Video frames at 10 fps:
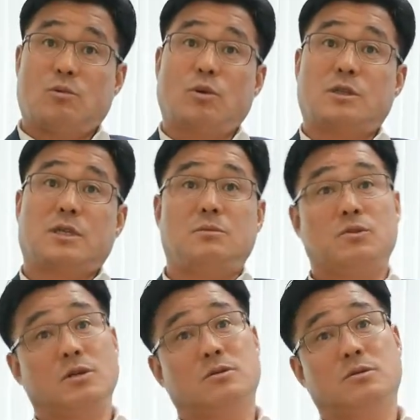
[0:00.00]
고객사
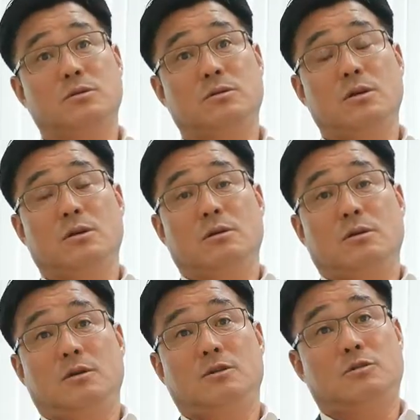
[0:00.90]
입장에서는
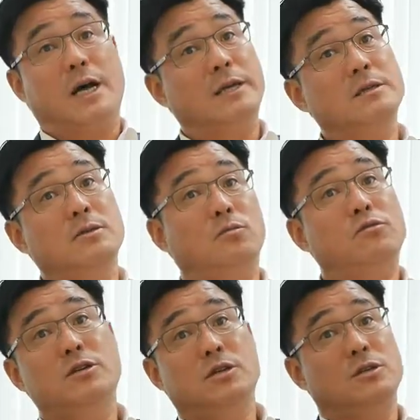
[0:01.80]
그래서 다른
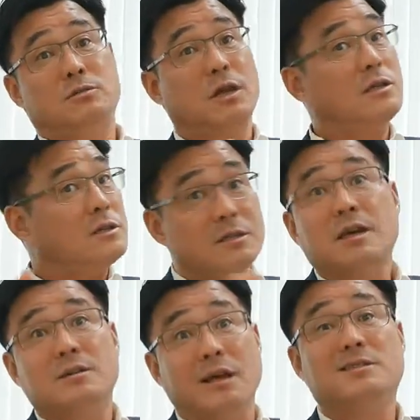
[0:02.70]
어플리케이션 데이터
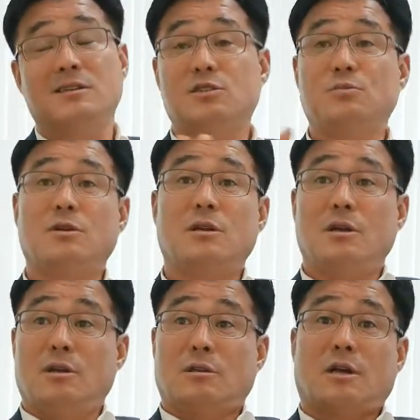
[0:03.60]
센터는 괜찮지만